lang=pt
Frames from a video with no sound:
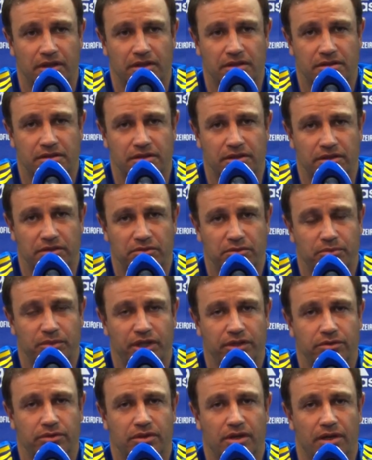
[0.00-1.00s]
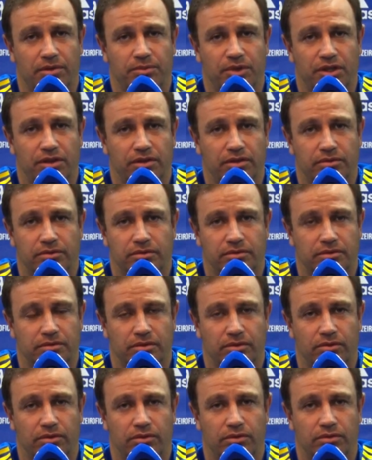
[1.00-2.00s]
Se no meio do caminho
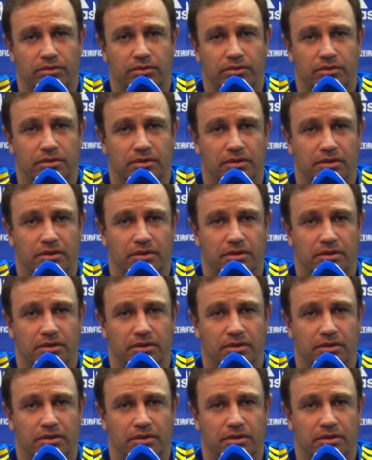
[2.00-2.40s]
ou